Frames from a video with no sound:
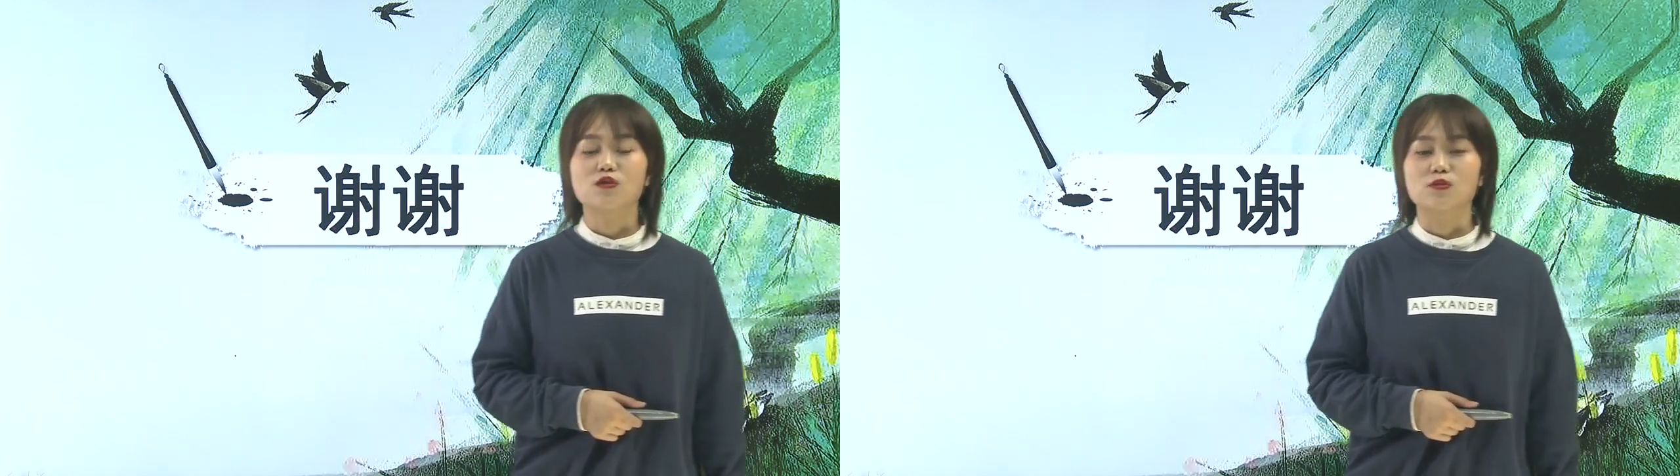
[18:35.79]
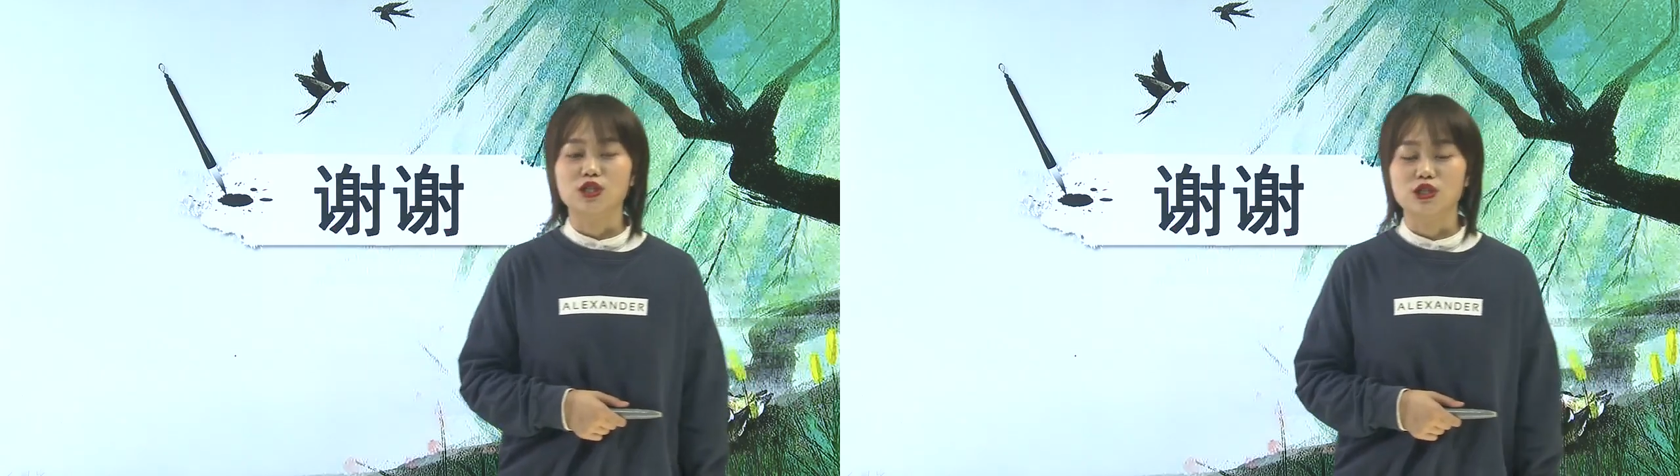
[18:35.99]

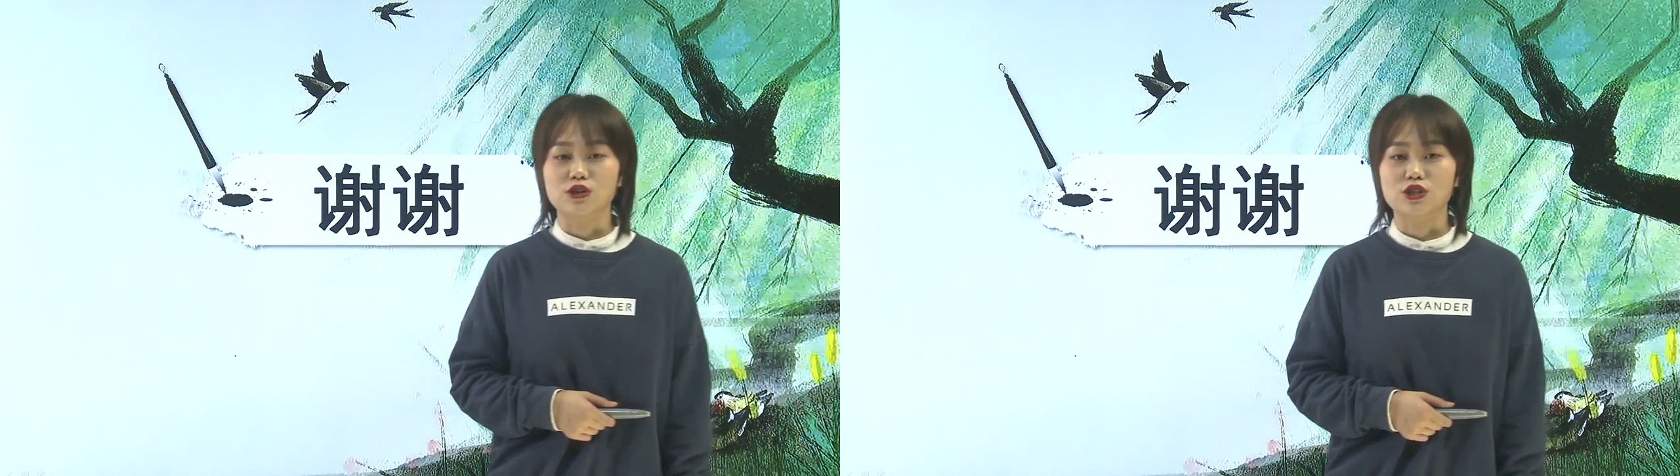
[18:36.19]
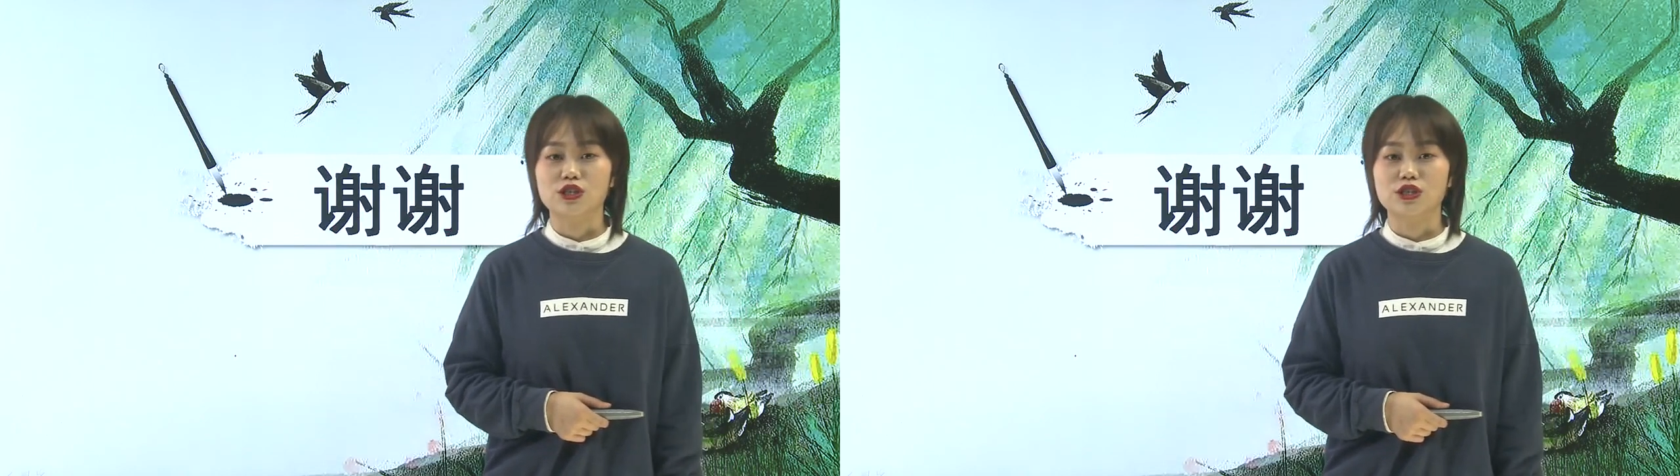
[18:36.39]
我们这
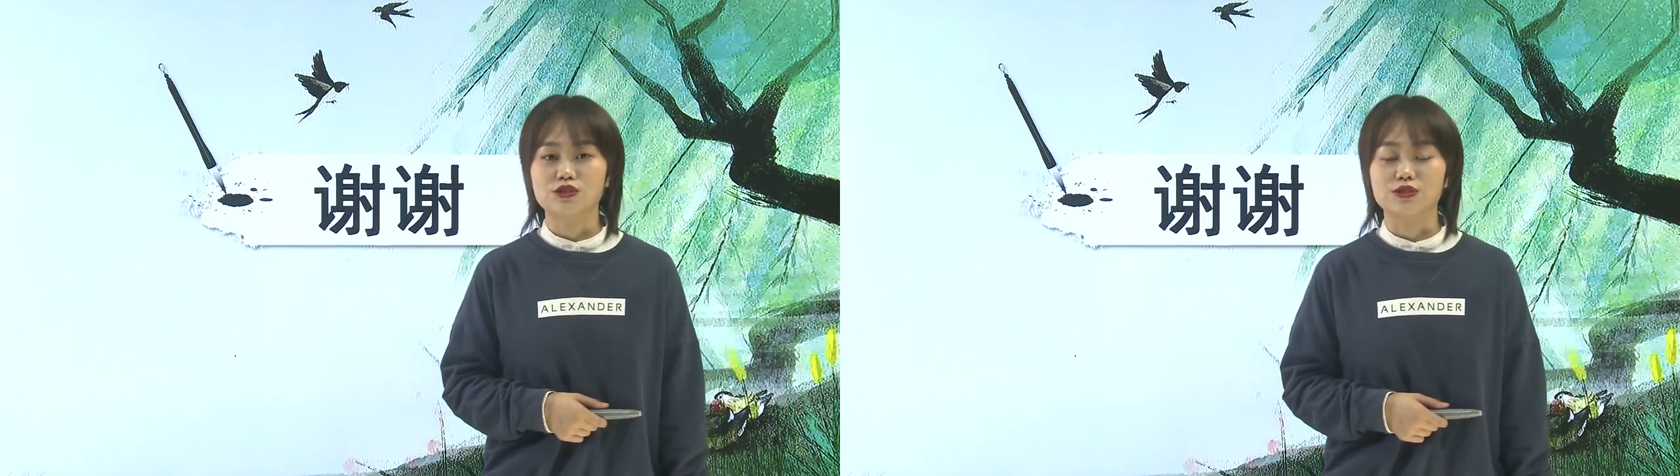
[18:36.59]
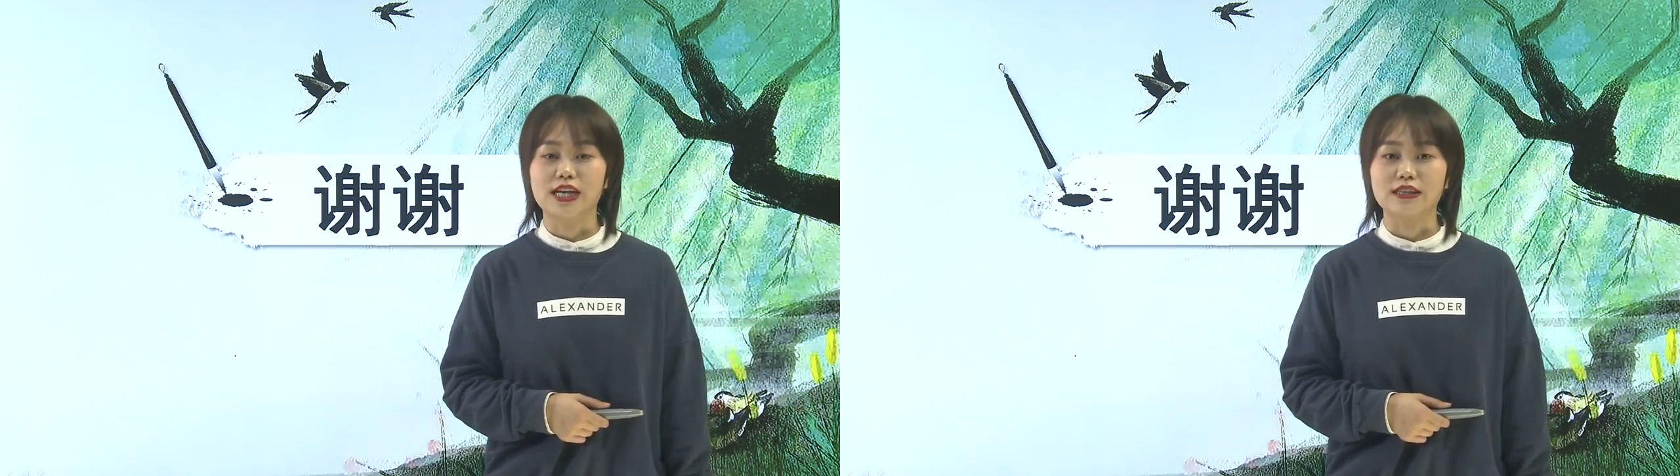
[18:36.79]
首诗
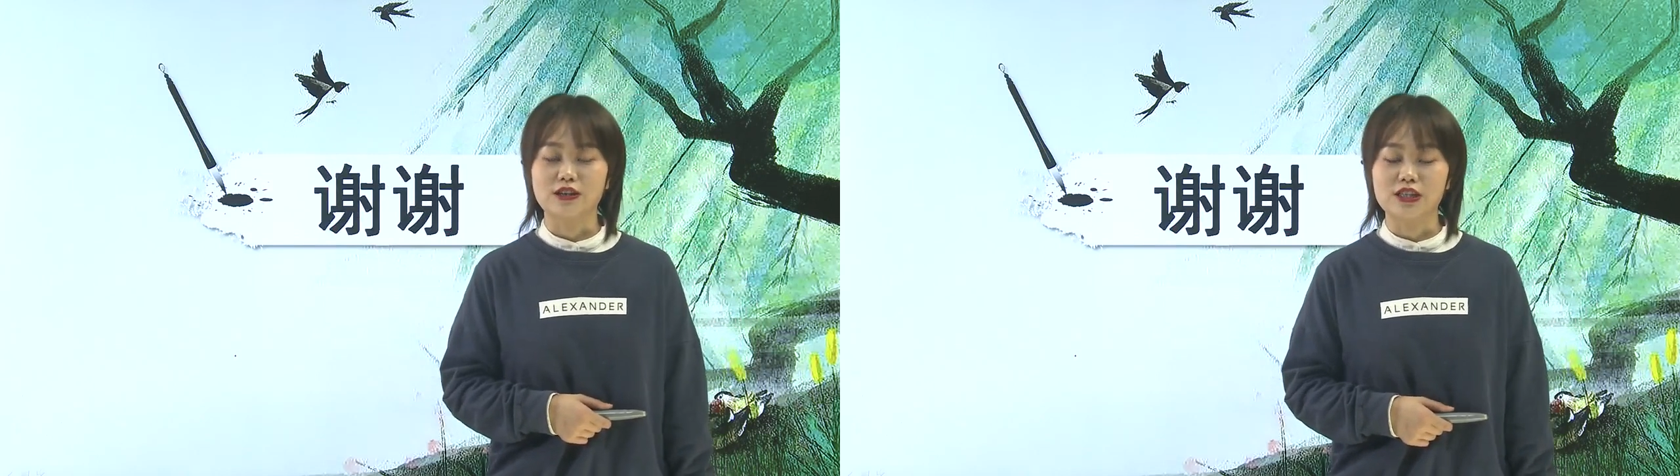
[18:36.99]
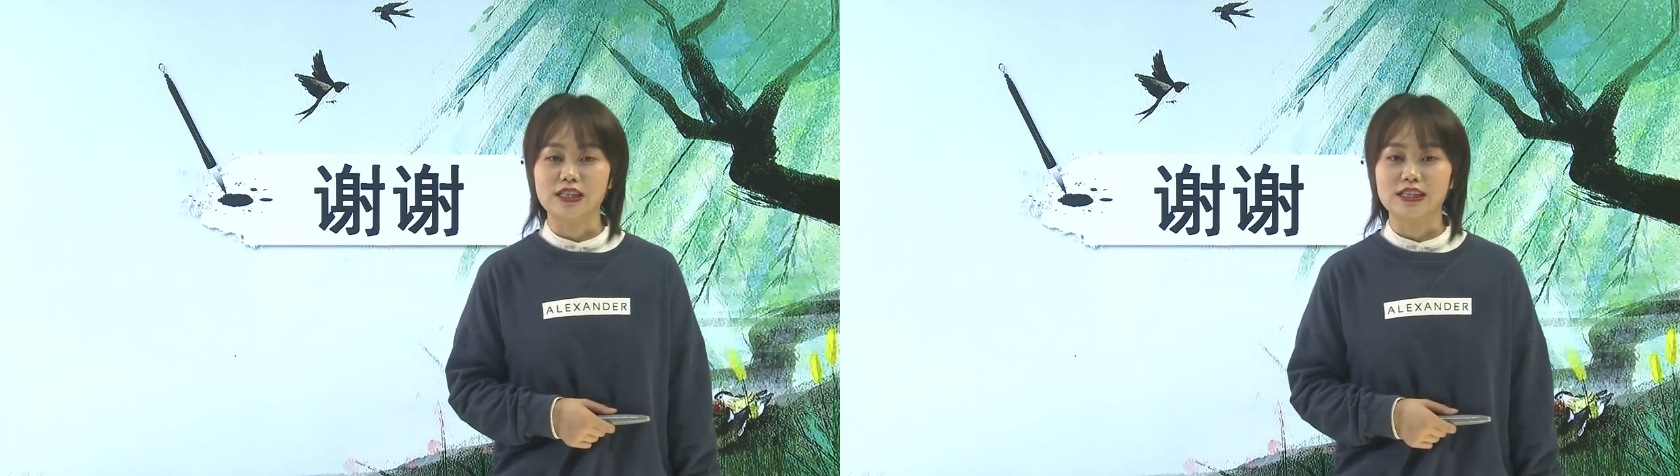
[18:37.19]
就讲
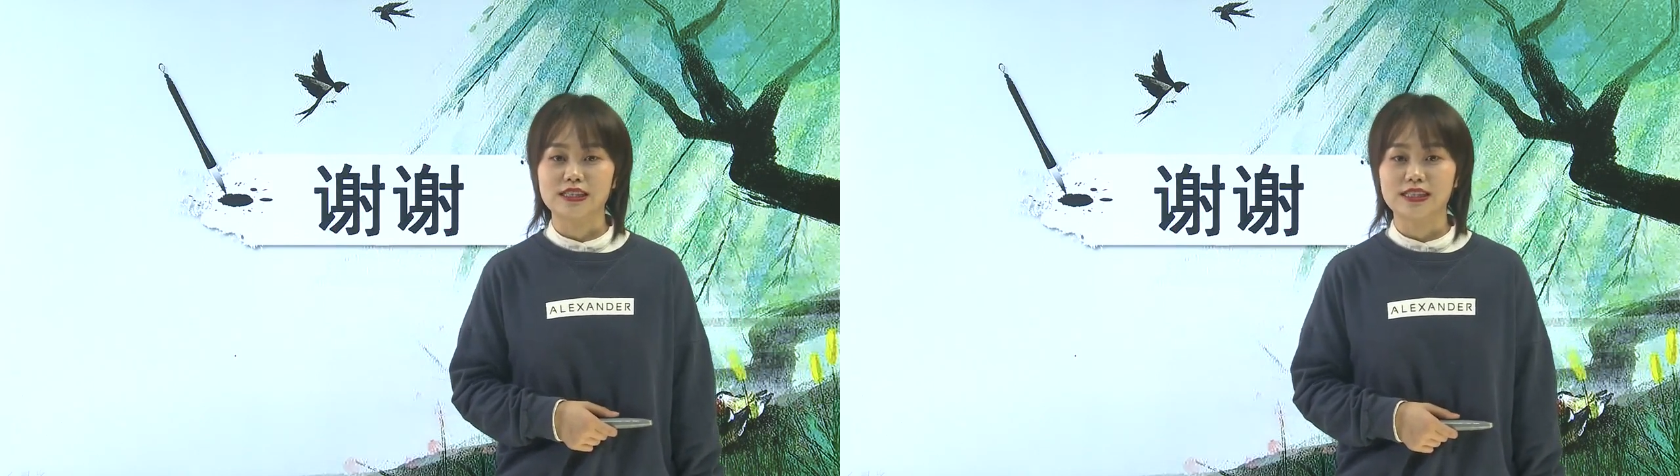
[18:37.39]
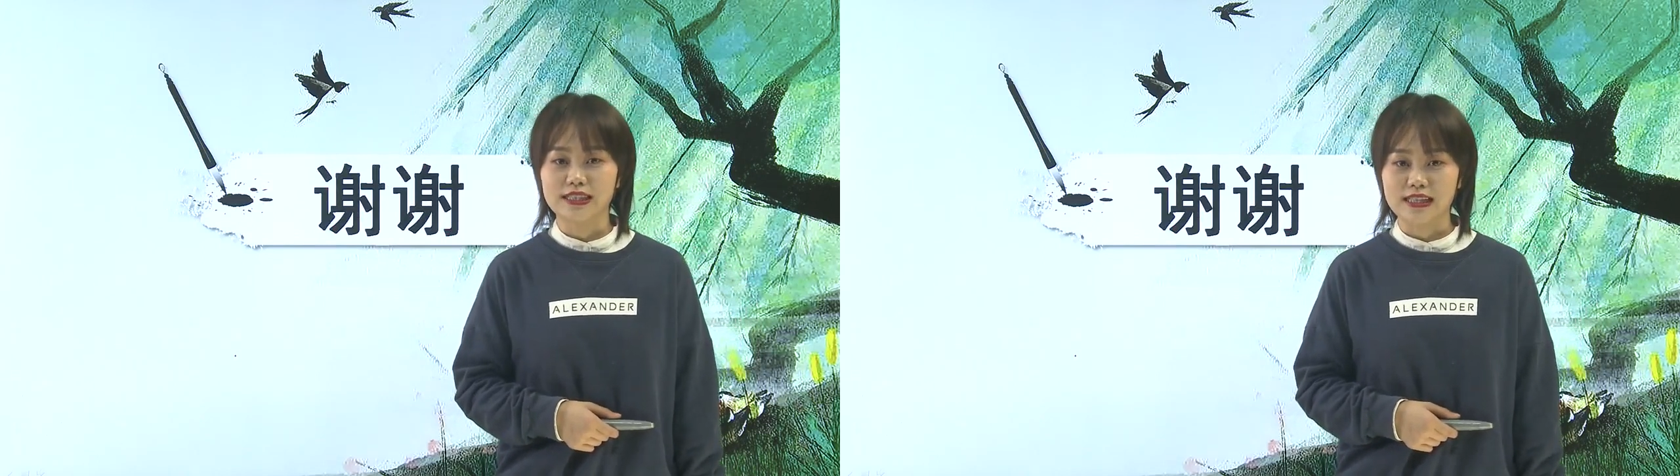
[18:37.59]
到这里，
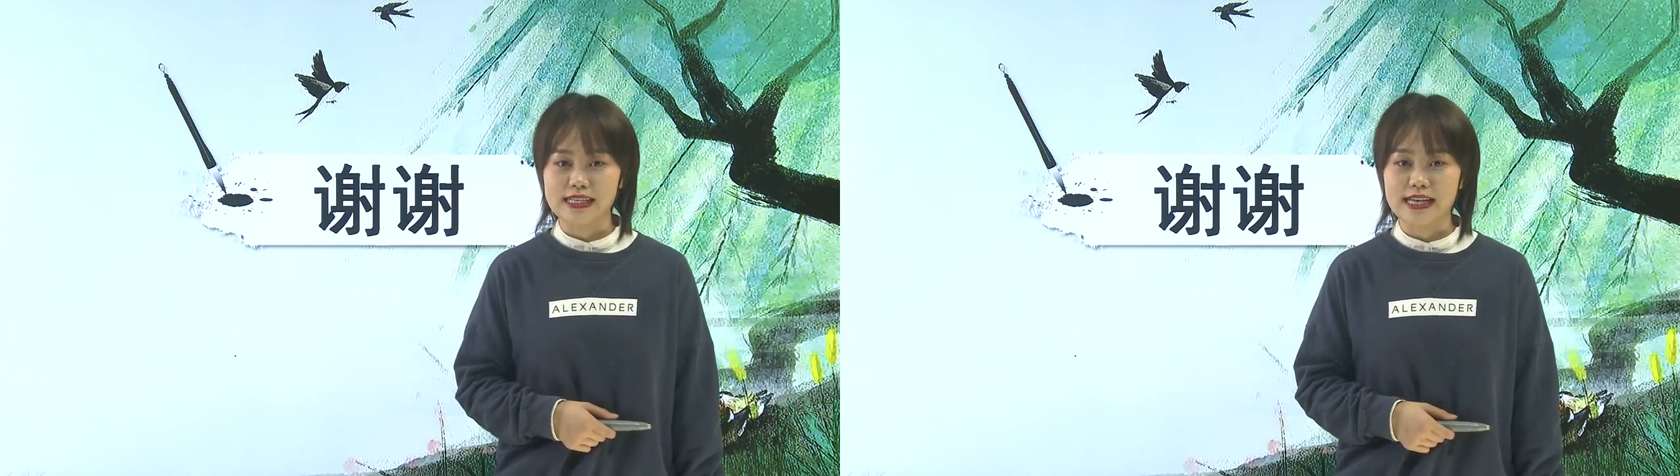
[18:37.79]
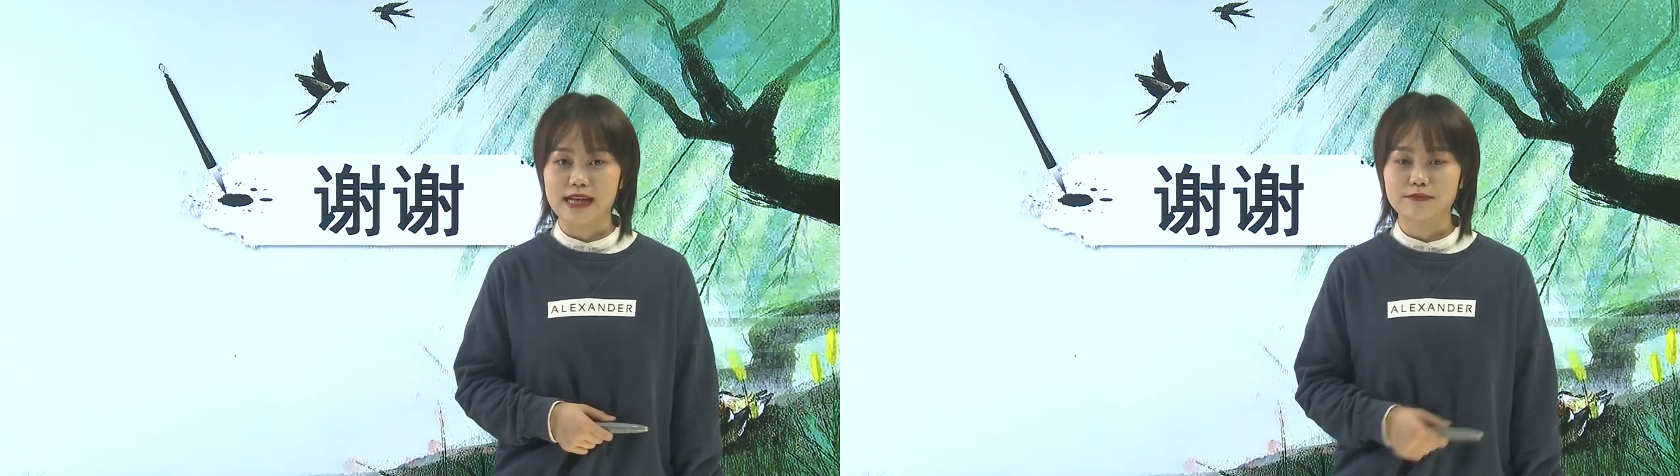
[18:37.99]
谢谢大
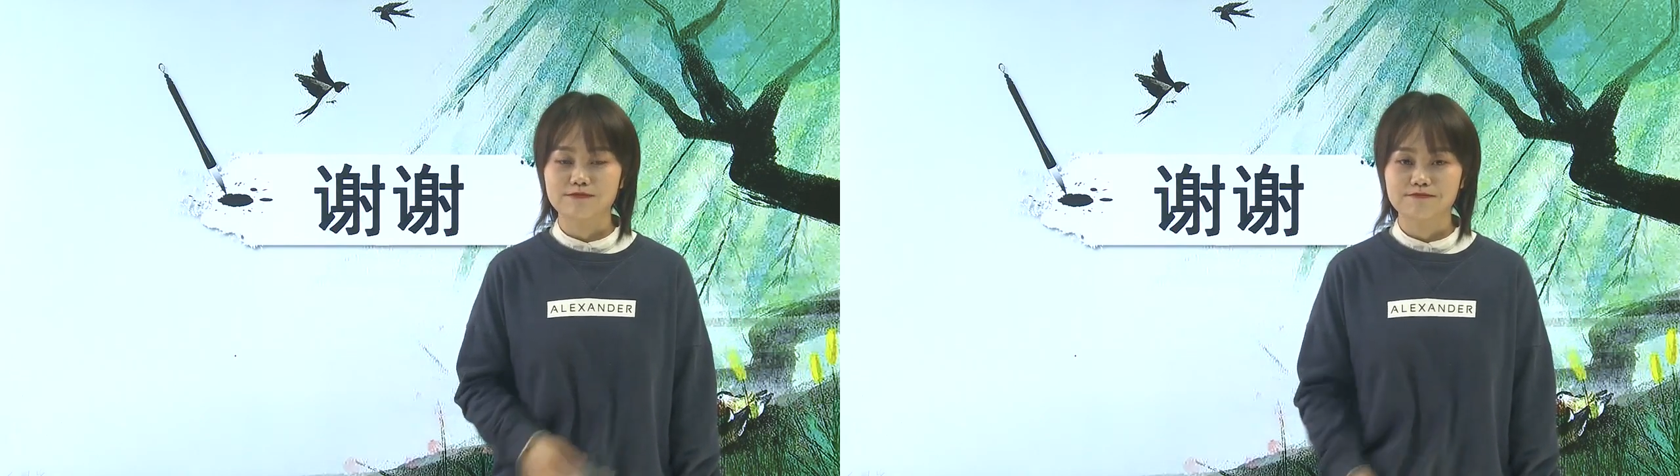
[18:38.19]
家。